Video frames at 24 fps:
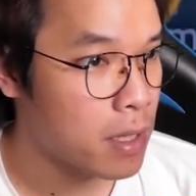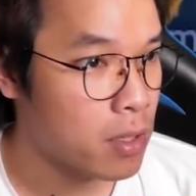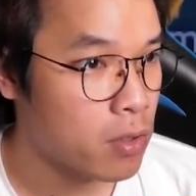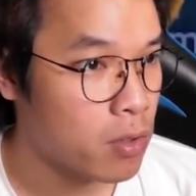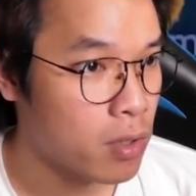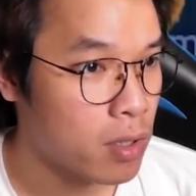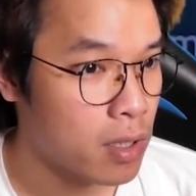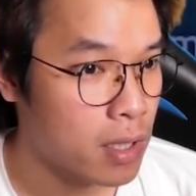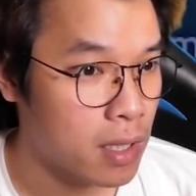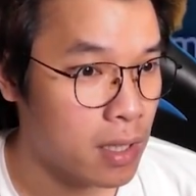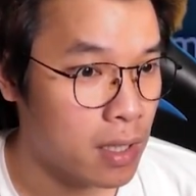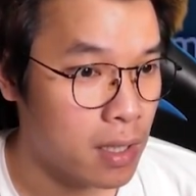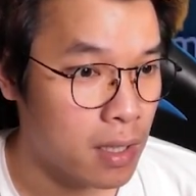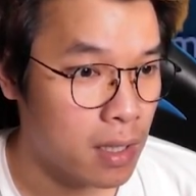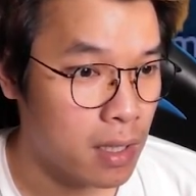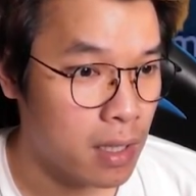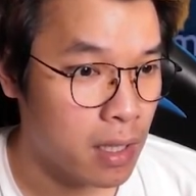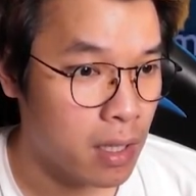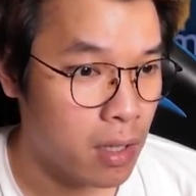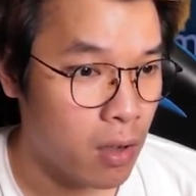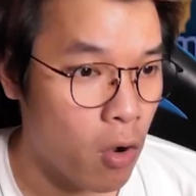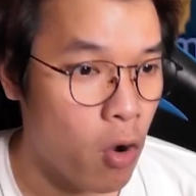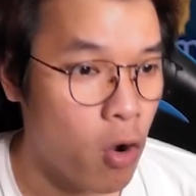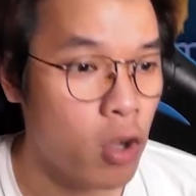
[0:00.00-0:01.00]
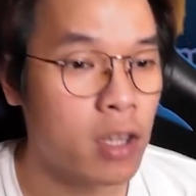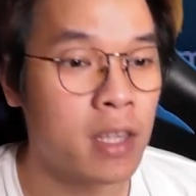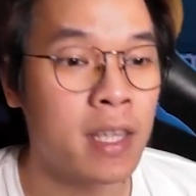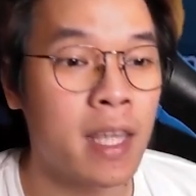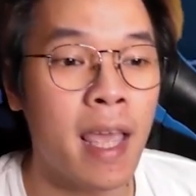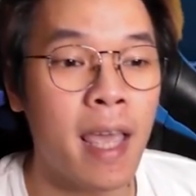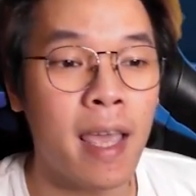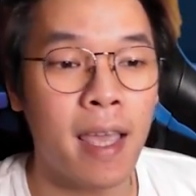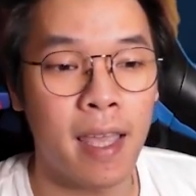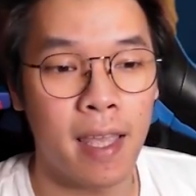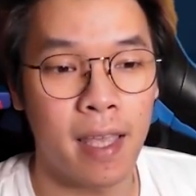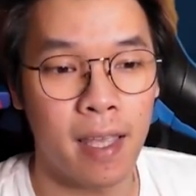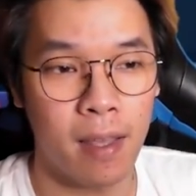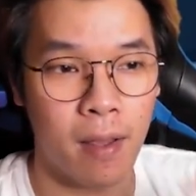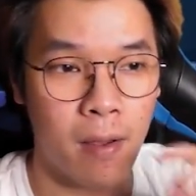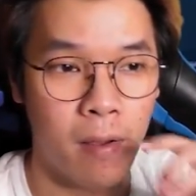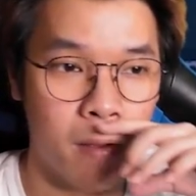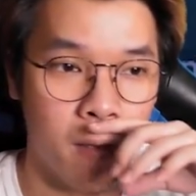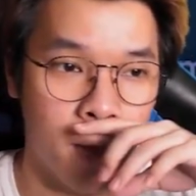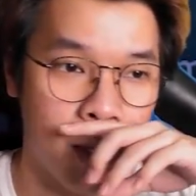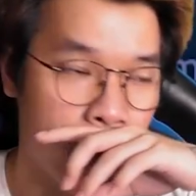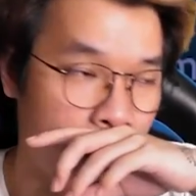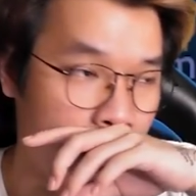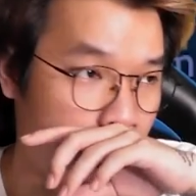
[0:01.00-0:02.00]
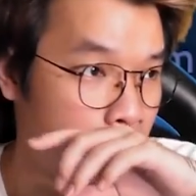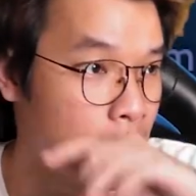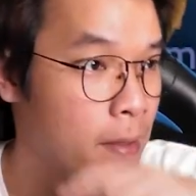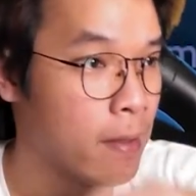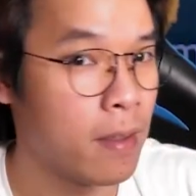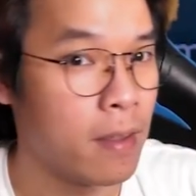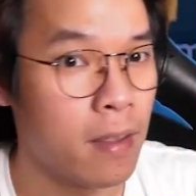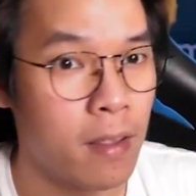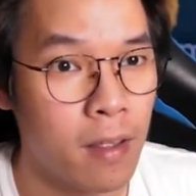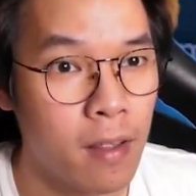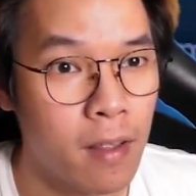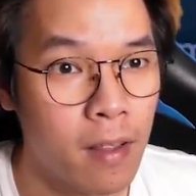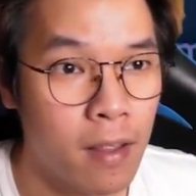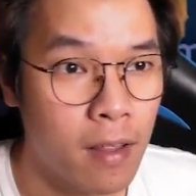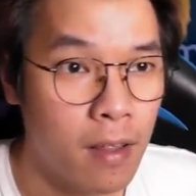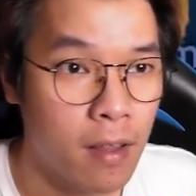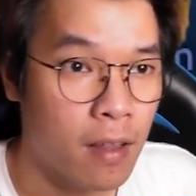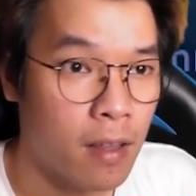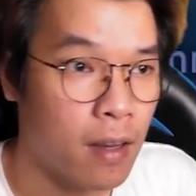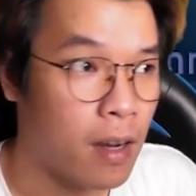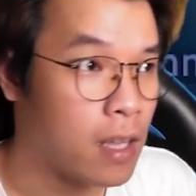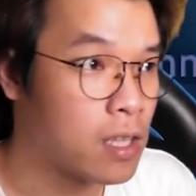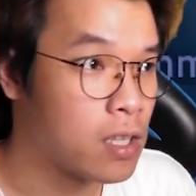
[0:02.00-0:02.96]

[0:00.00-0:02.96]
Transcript: itu yang oh oke okay. let's